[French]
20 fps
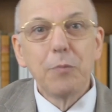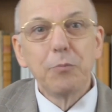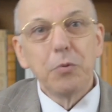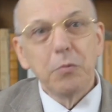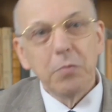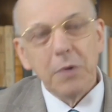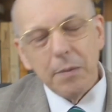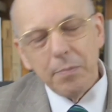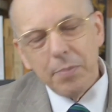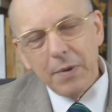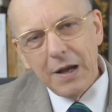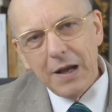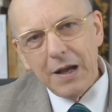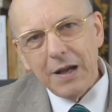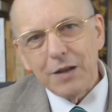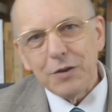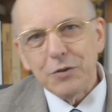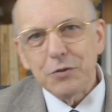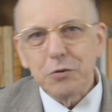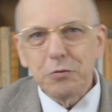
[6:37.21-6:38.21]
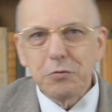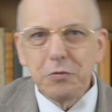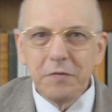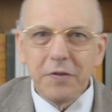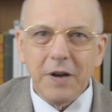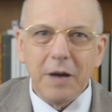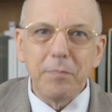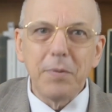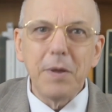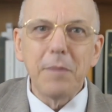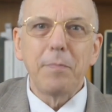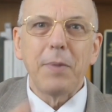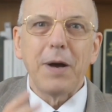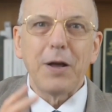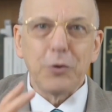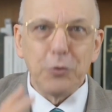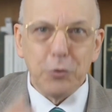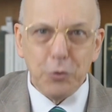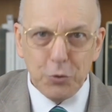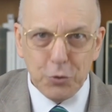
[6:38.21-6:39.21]
Pour ma part, je suis frappé
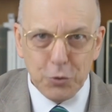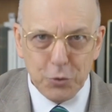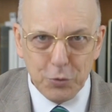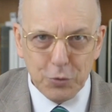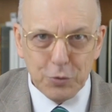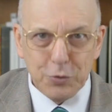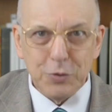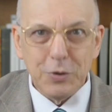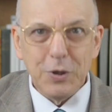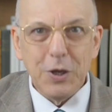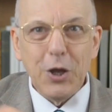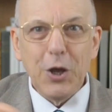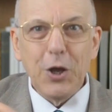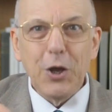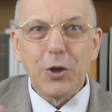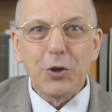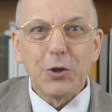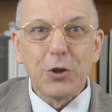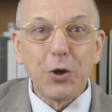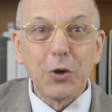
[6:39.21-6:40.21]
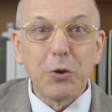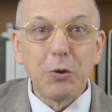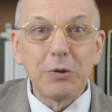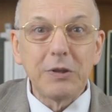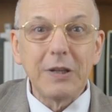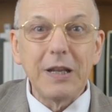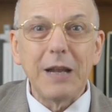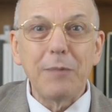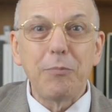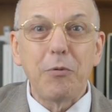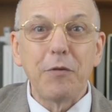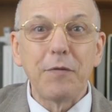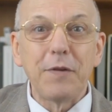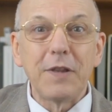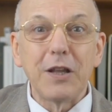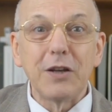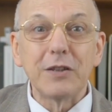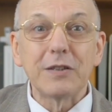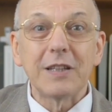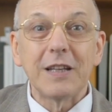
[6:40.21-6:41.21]
par deux choses. D'un côté, la
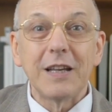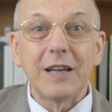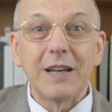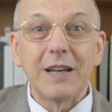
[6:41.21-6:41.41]
Providence